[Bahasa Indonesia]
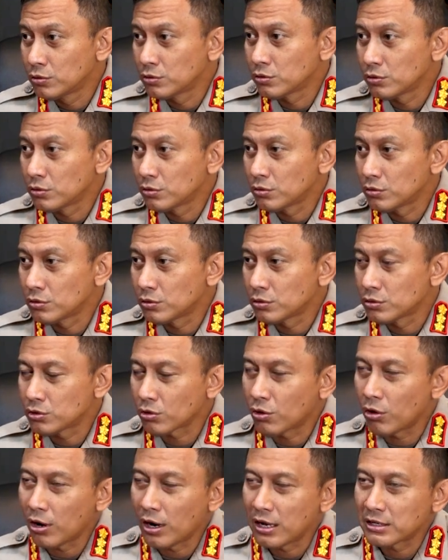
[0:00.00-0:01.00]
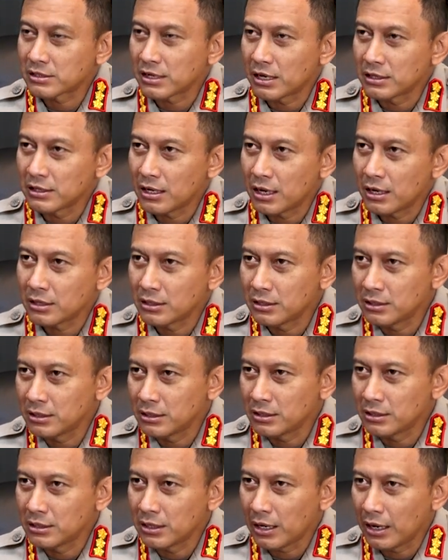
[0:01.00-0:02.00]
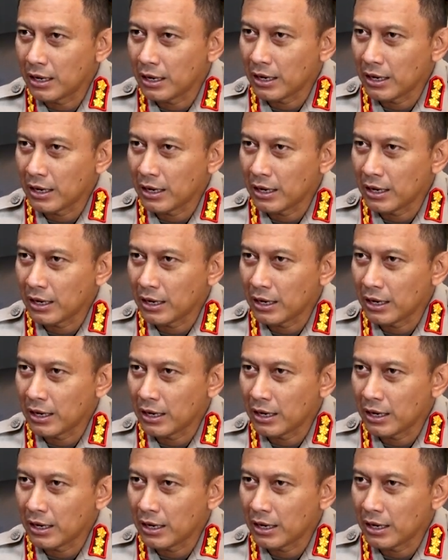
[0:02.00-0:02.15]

Oh, Oke. Okay. Sekolah saya di